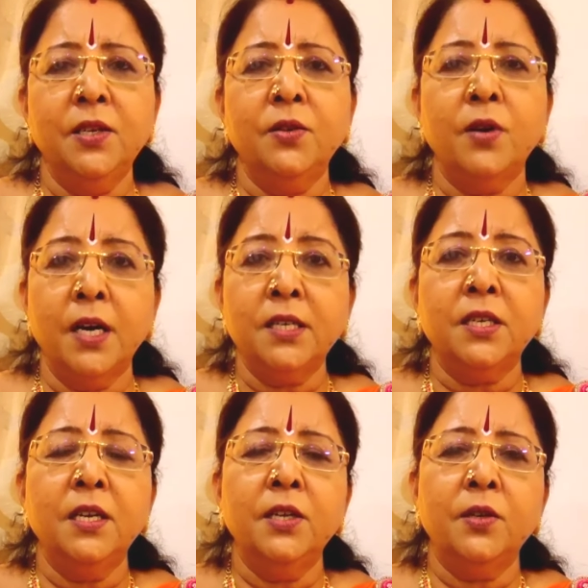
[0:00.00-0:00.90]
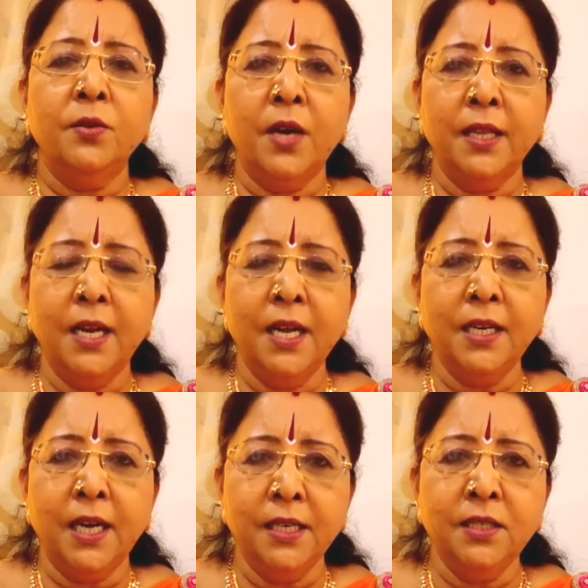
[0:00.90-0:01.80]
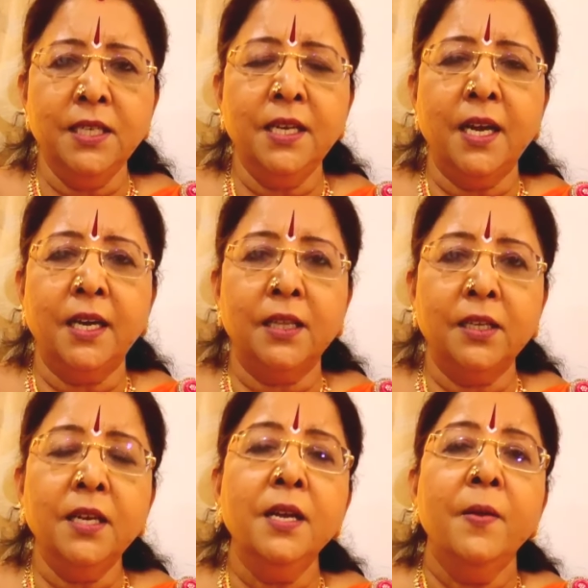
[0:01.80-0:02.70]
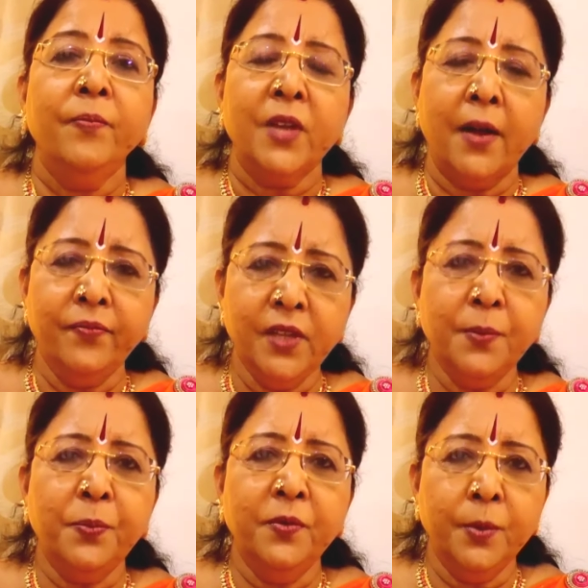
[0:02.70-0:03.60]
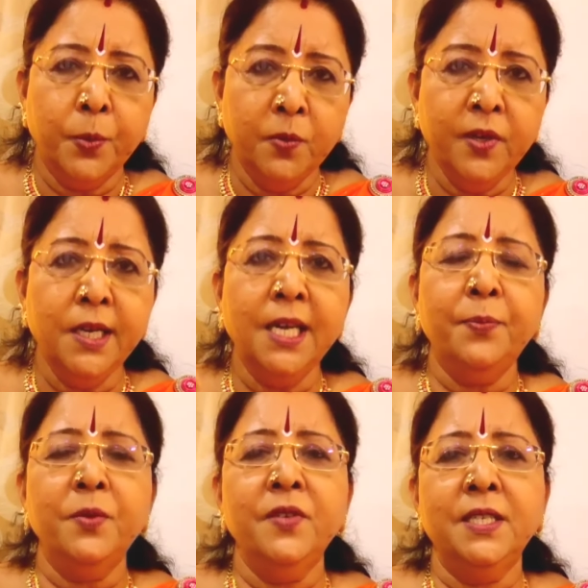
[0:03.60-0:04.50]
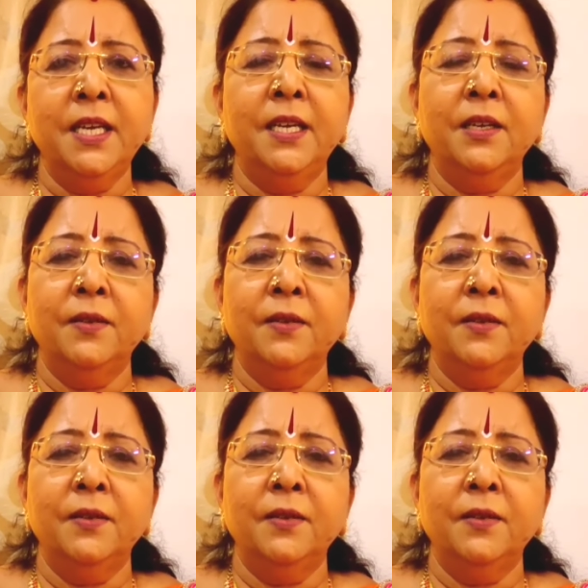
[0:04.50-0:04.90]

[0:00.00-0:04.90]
இருக்கும் ஆற்றல் இருக்கும் அதெல்லாம் கிளென்சிங் ஆகிறதுக்கு அந்த பு புவியீர்ப்பு விசை